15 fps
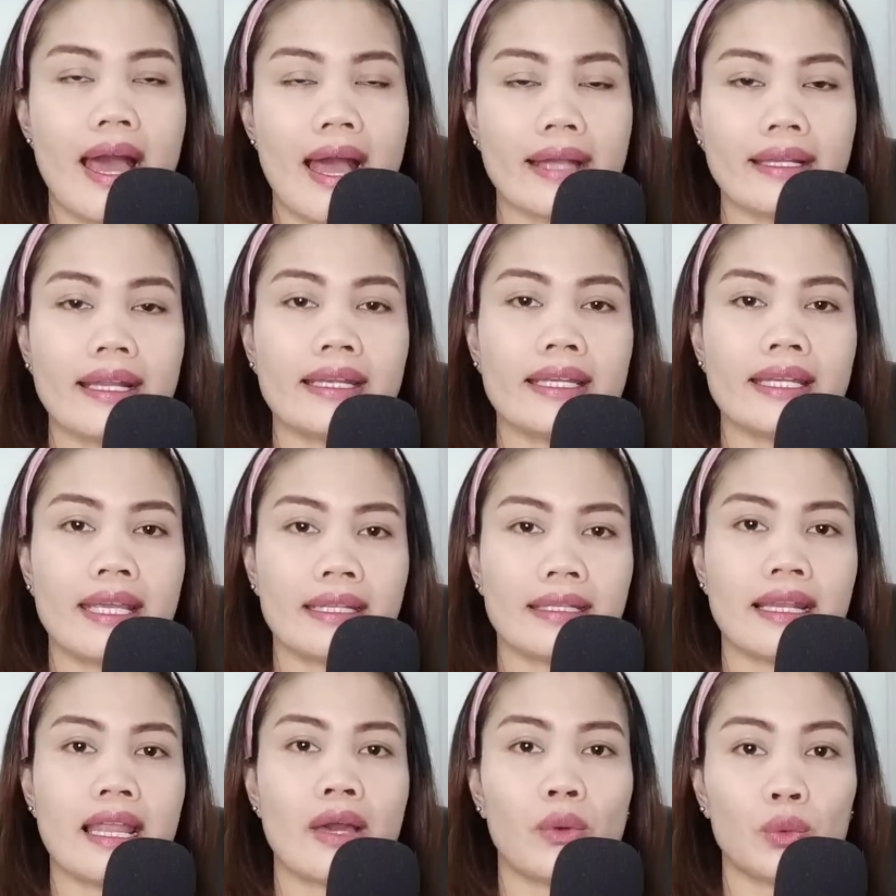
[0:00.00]
ada
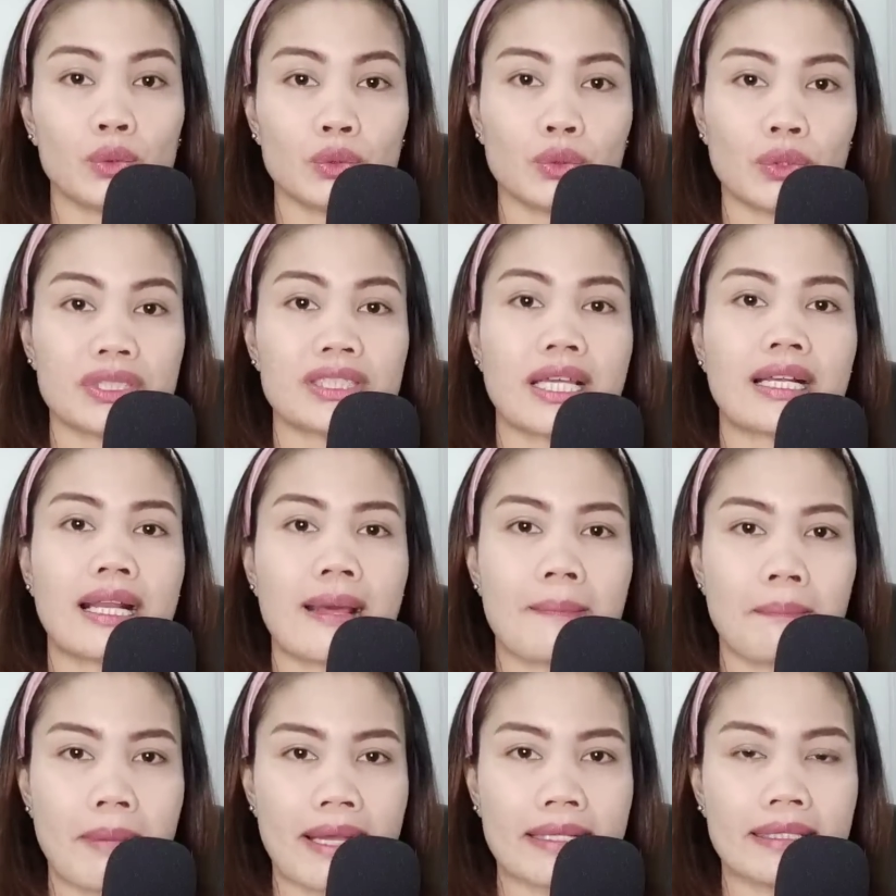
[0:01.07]
niatlah untuk
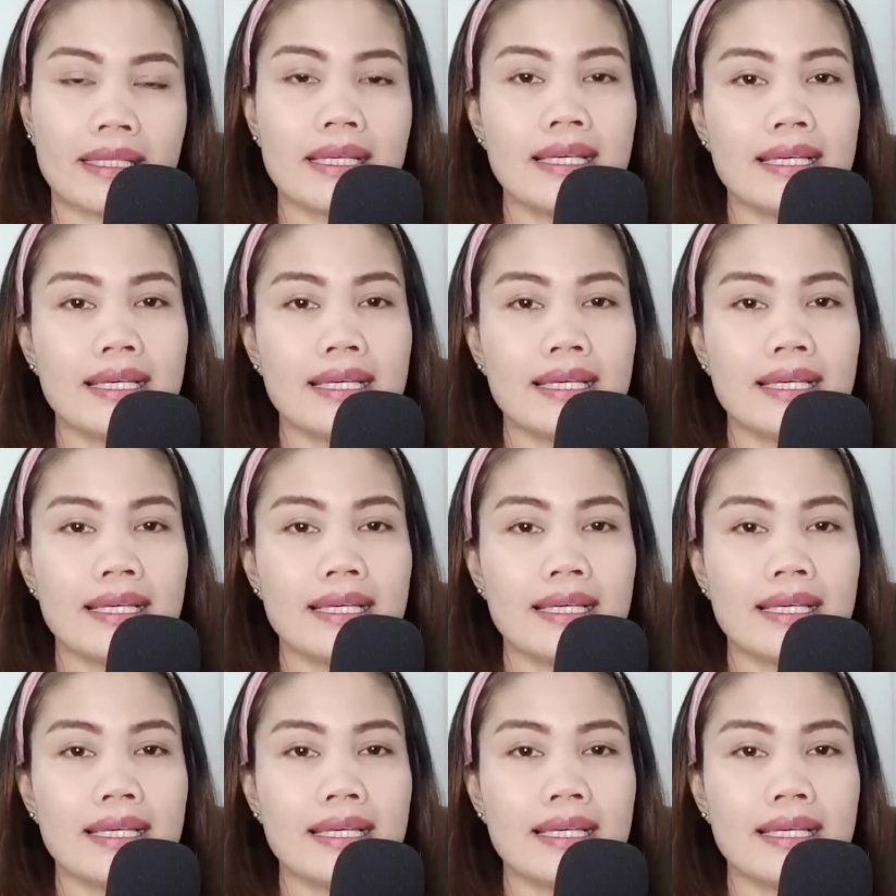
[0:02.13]
sarapan.